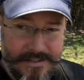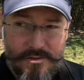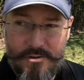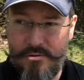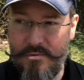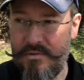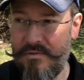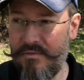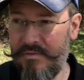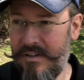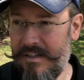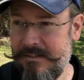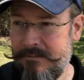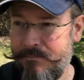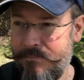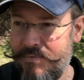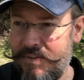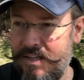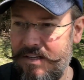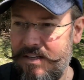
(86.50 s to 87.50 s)
le suivant.
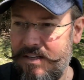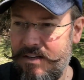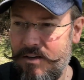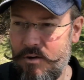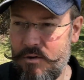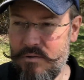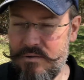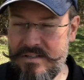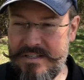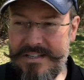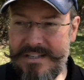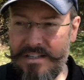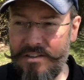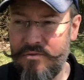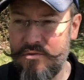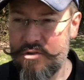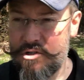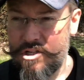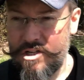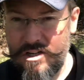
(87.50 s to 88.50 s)
On dit qu'il
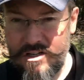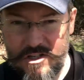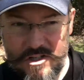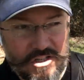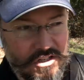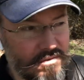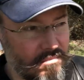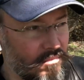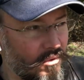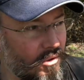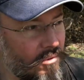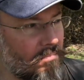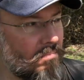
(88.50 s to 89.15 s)
faut changer de mot de